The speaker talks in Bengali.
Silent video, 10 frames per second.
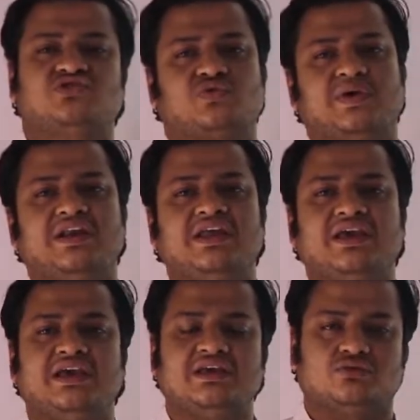
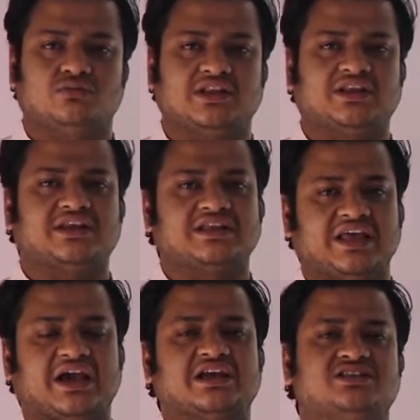স্ক্রিনে তোমাদেরকে
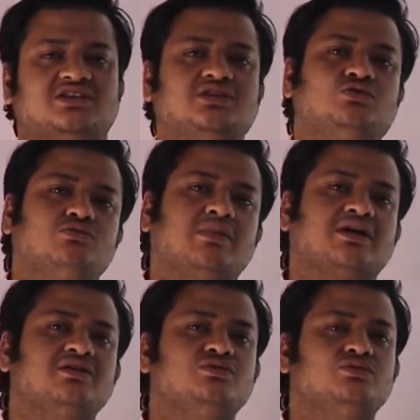দেখাচ্ছি তোমরা
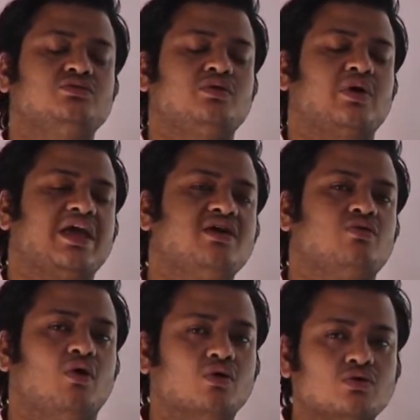কিন্তু এই
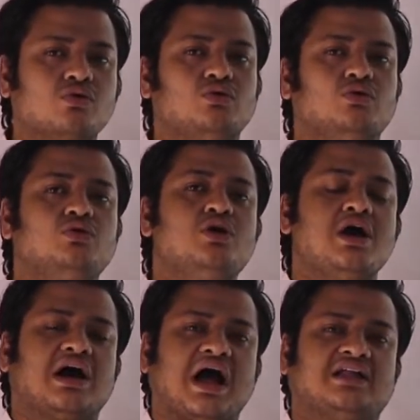অঙ্কগুলো
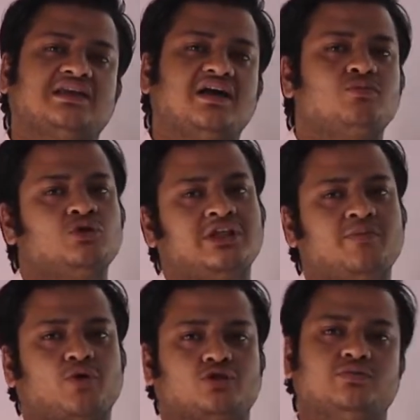খাতার মধ্যে
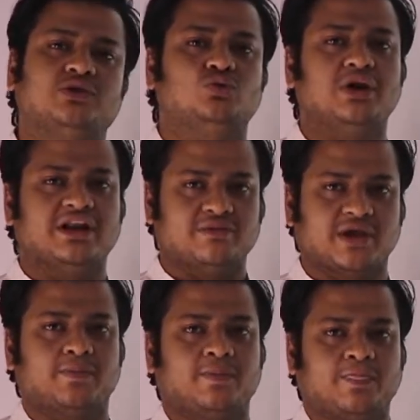প্রথমে তুলে
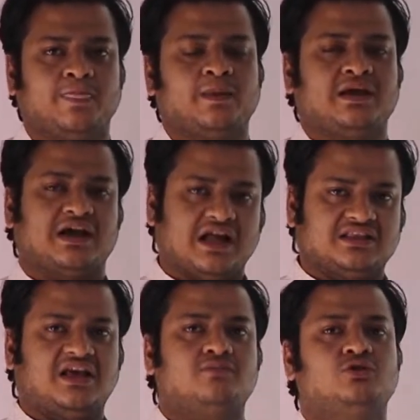নিবি
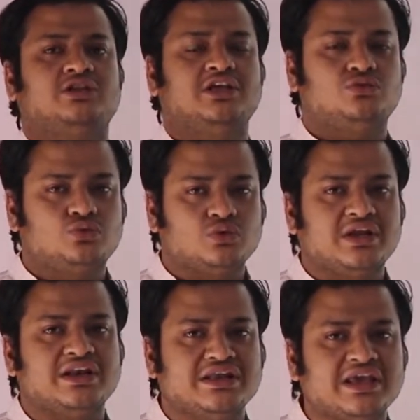খাতার মধ্যে
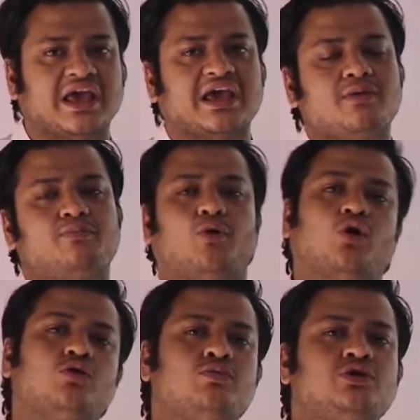তুলে নিয়ে
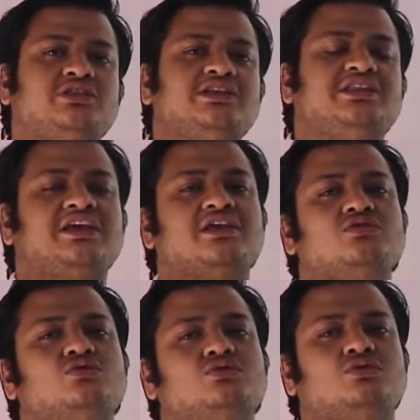পরবর্তীতে
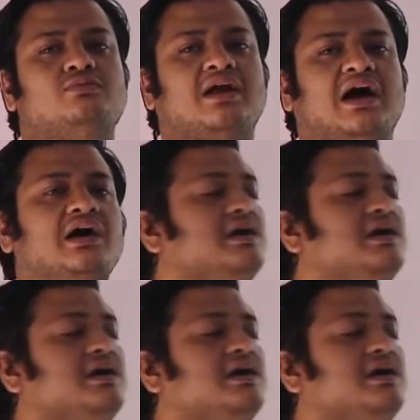কিন্তু তোমরা